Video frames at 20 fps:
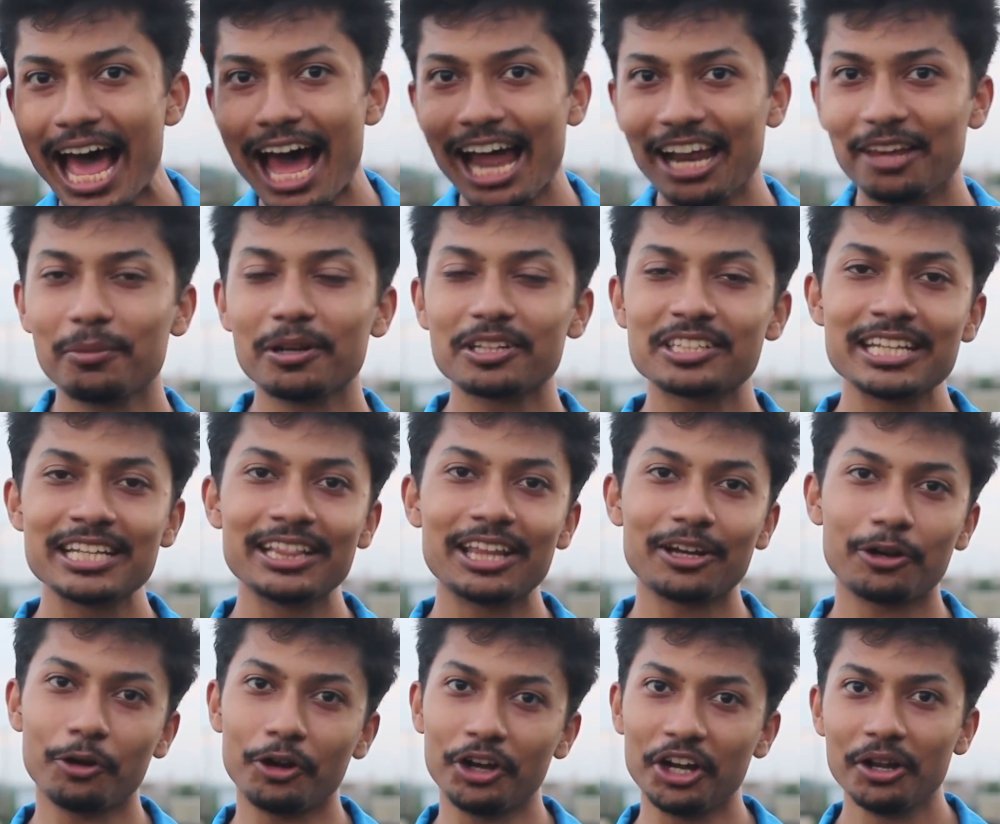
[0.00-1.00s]
আরেকবার চিন্তা
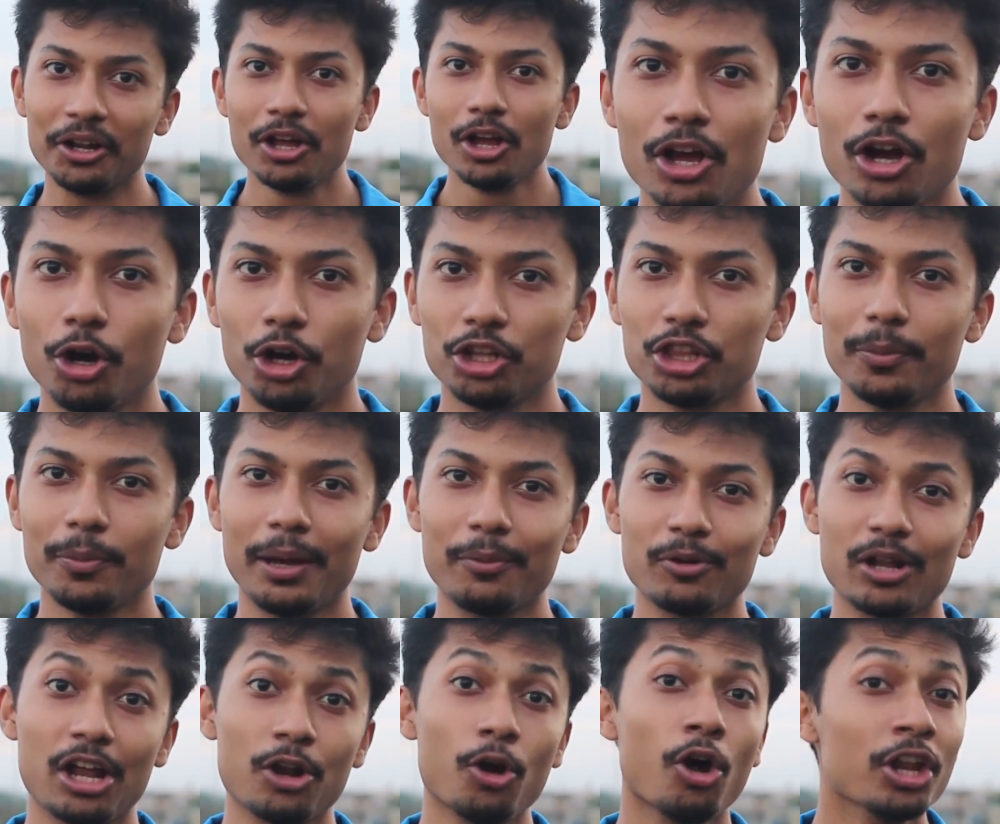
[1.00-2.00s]
করেন হয়তো বা
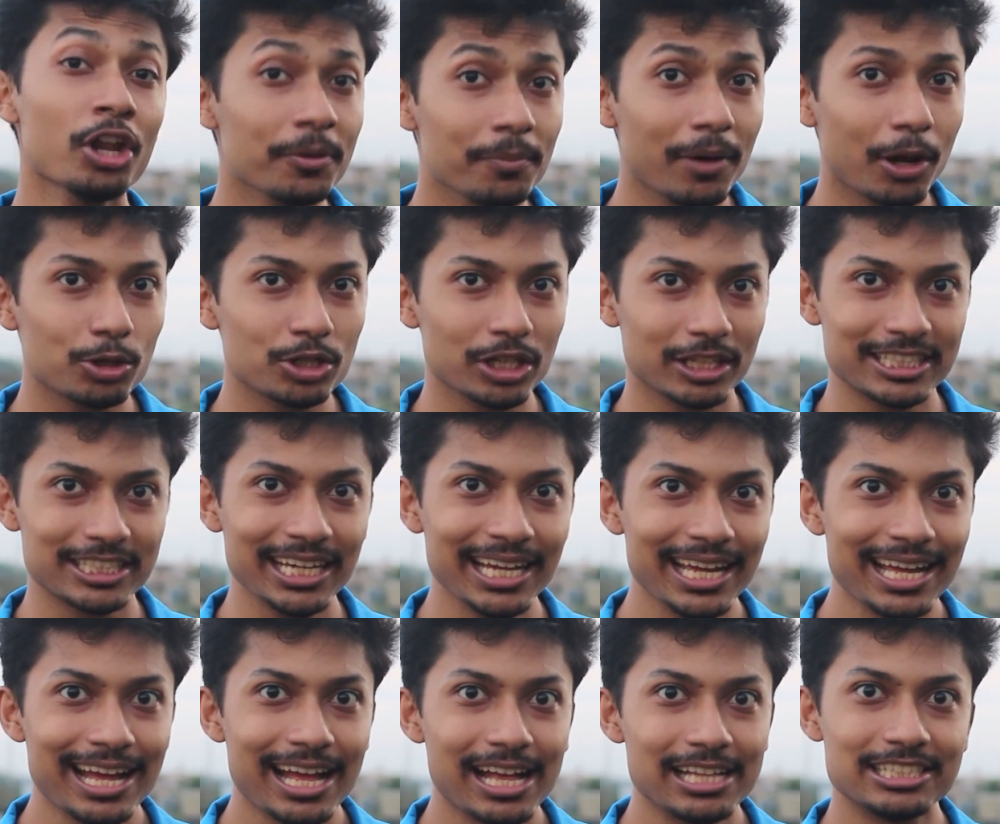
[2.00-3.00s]
এমন আরও অনেক মানুষ আছে
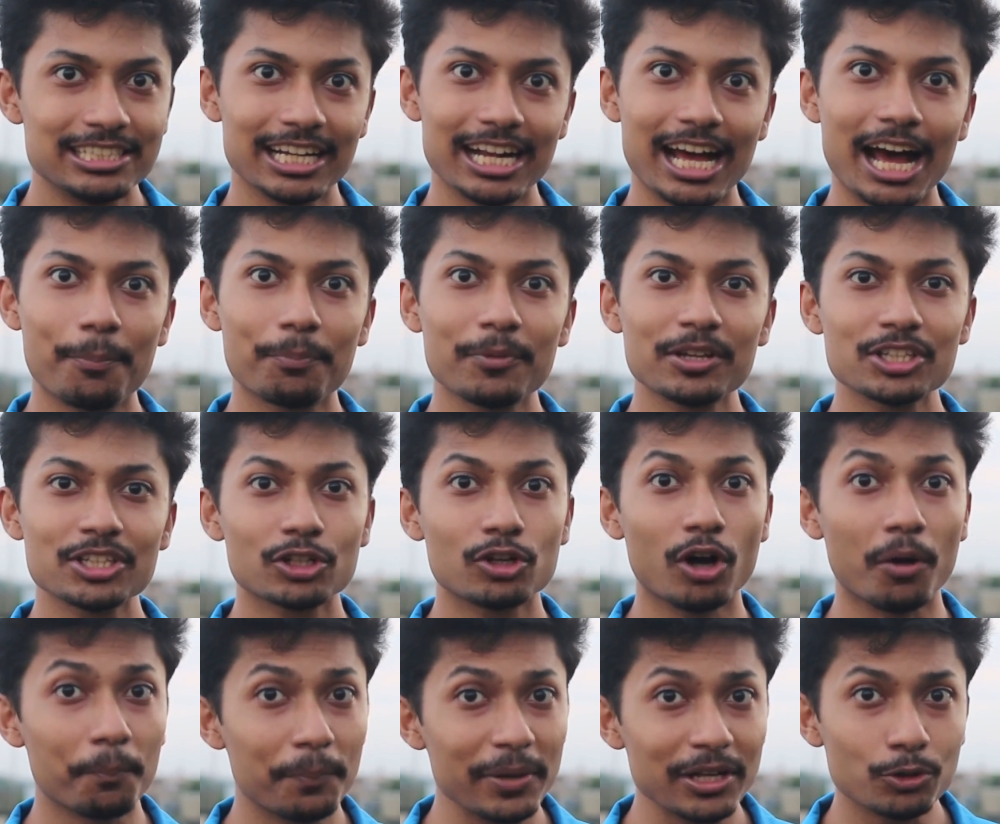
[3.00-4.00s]
যারা আপনার সাথে
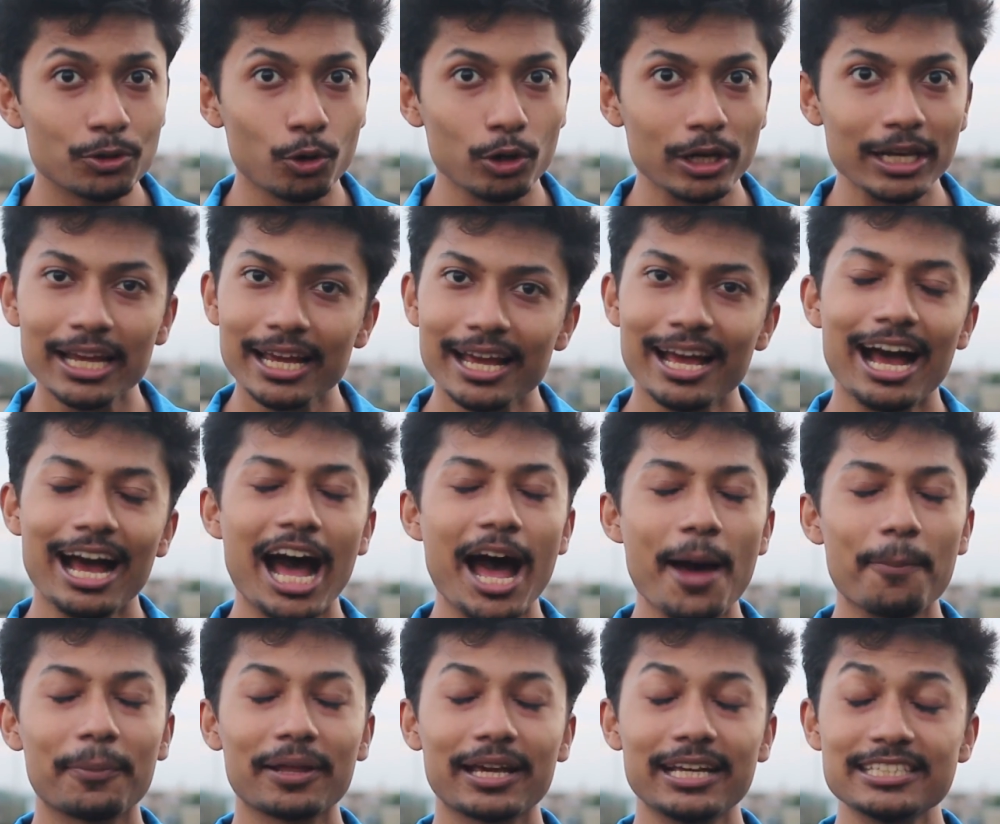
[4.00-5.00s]
কম্পিট করলে
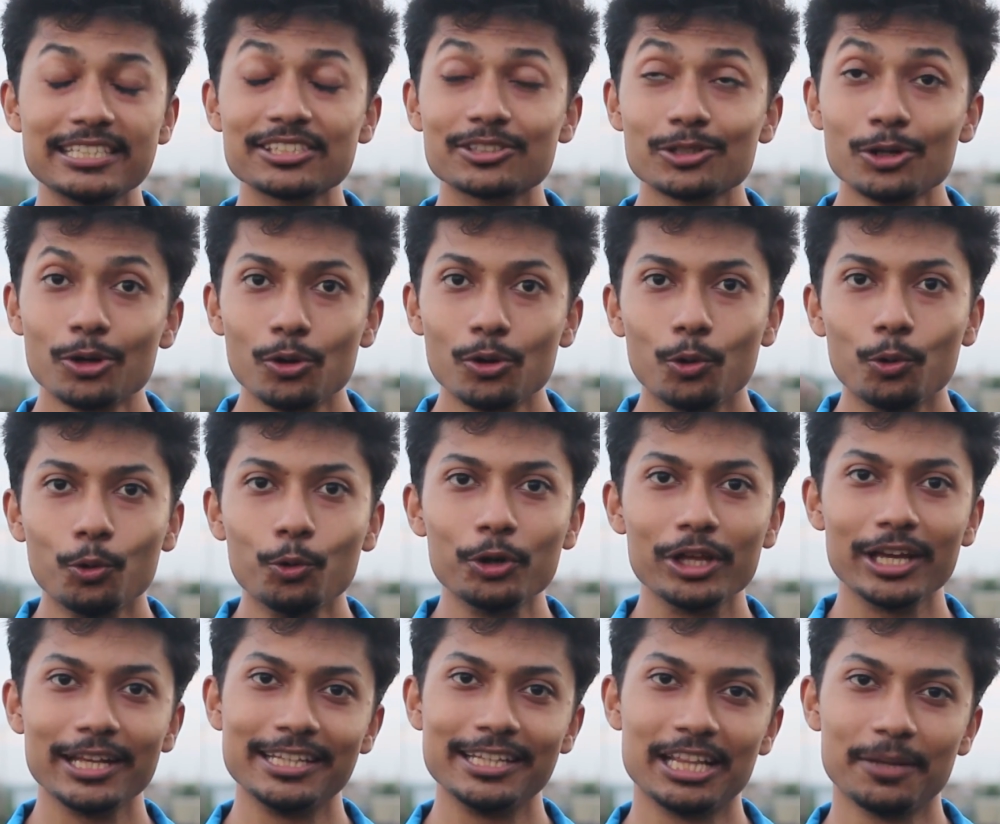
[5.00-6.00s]
আপনাকে জাস্ট
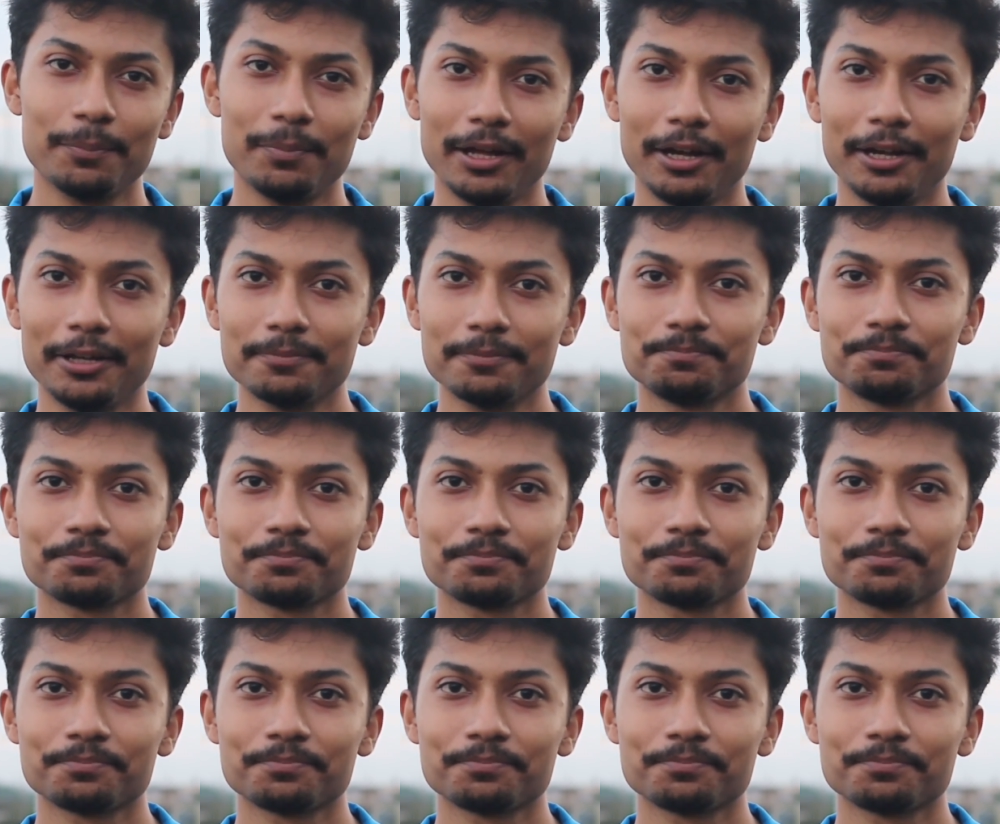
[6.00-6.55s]
উড়িয়ে দিতে পারে